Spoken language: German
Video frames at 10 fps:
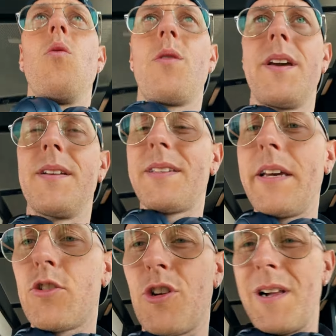okay, das
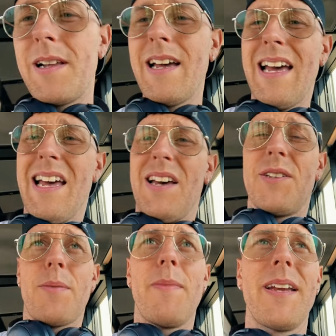ging jetzt schnell.
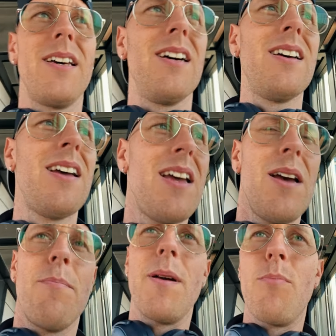Ich habe meine
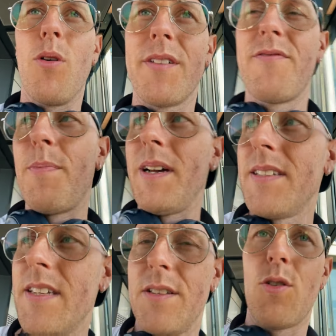mein Boarding
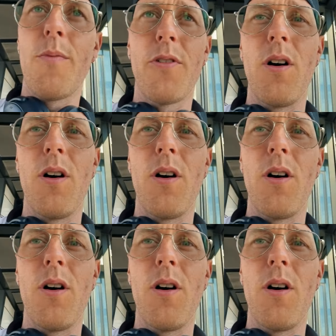verpasst. Ich hatte Kopfhörer